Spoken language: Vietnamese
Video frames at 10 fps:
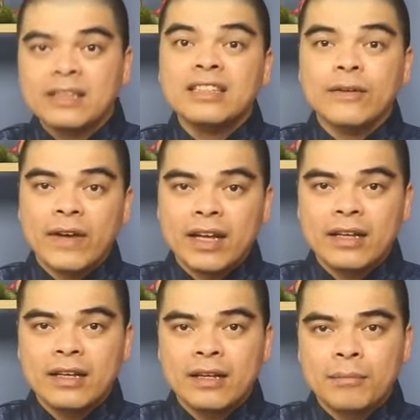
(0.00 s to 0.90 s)
Nhờ vậy
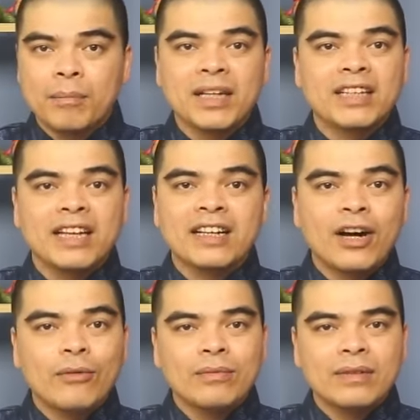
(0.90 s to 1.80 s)
mà thành
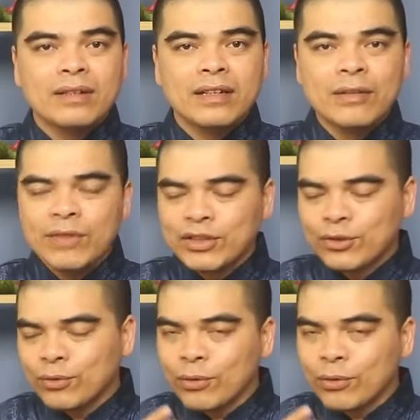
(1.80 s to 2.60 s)
công đến với chúng